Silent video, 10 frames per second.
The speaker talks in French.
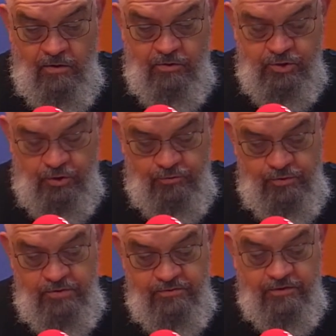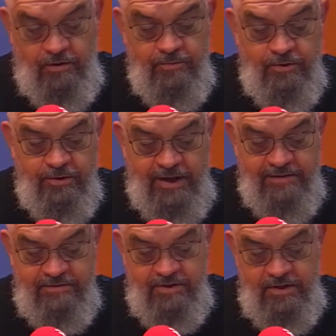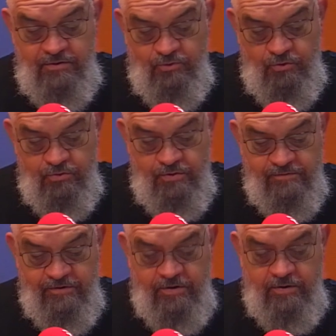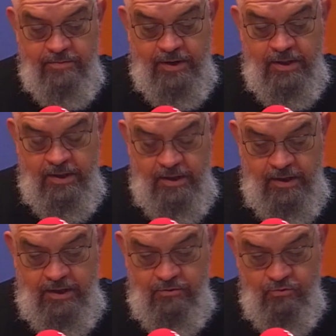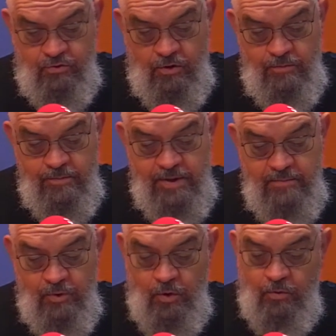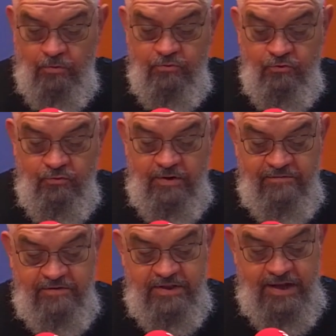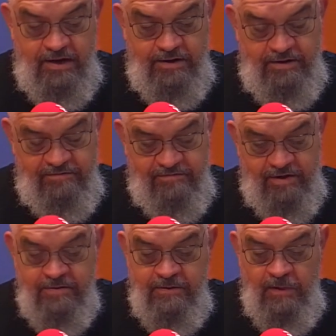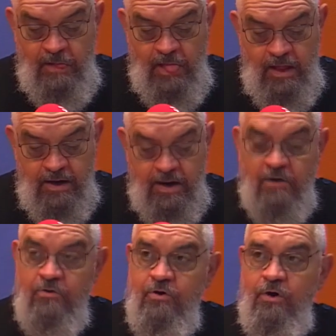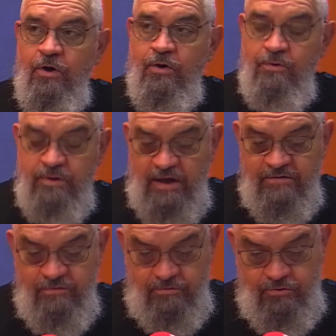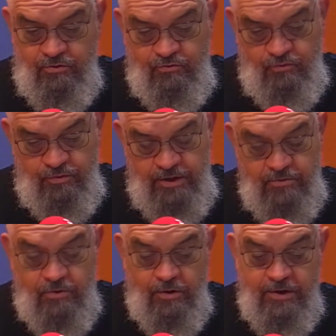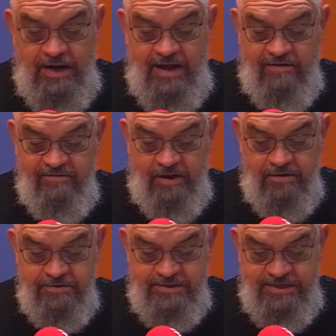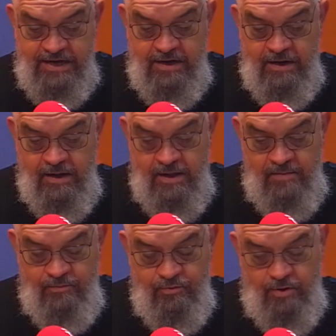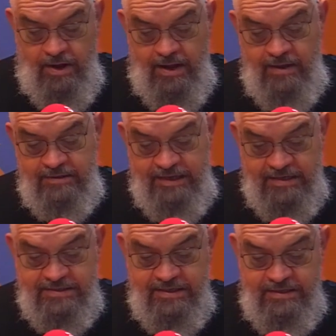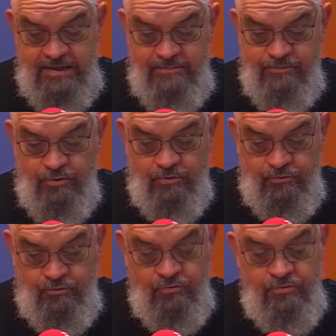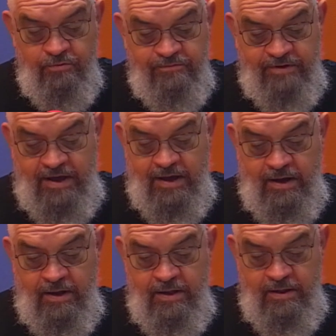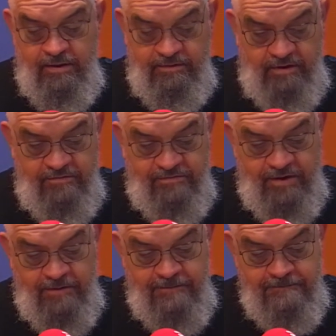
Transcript: Aujourd'hui, nous sommes le lundi 2 novembre et nous commémorons tous les fidèles défunts. Là encore, l'occasion de tourner nos regards vers le ciel pour intercéder pour tous nos frères défunts.